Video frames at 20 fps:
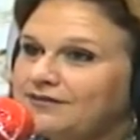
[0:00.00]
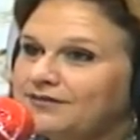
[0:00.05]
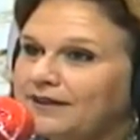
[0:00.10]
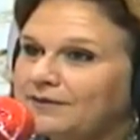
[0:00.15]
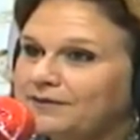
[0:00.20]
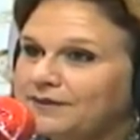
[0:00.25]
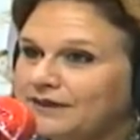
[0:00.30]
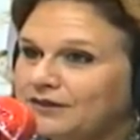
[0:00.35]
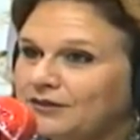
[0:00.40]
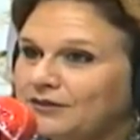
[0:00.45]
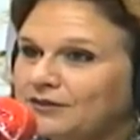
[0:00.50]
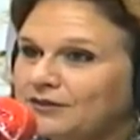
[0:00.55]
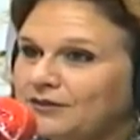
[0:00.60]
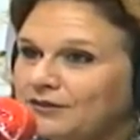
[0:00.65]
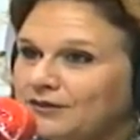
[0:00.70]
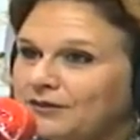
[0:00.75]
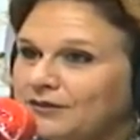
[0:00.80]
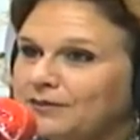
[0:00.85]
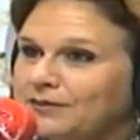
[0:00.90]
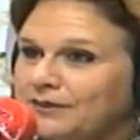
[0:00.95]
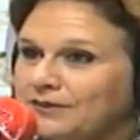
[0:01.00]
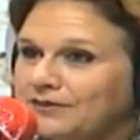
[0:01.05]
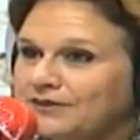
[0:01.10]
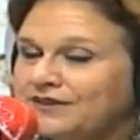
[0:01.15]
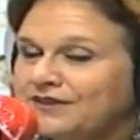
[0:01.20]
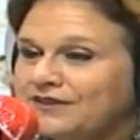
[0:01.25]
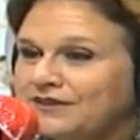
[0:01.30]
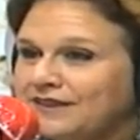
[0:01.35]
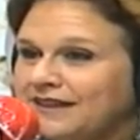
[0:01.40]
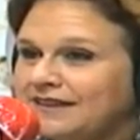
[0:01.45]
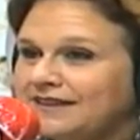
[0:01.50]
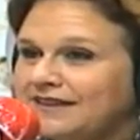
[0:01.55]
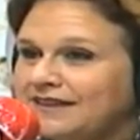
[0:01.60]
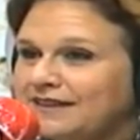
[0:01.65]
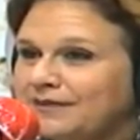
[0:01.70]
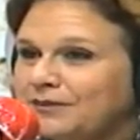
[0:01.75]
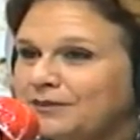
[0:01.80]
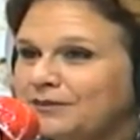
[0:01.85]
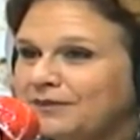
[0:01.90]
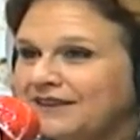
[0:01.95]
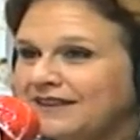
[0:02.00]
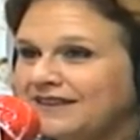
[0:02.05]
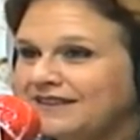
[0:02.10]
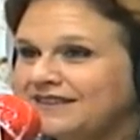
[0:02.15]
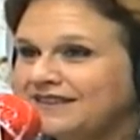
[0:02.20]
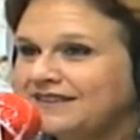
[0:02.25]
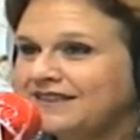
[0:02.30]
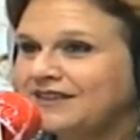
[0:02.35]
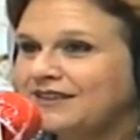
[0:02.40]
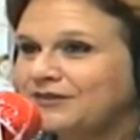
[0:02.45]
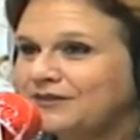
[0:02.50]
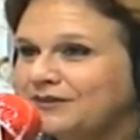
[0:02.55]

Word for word: flamenco profesional desde muy pequeñita con el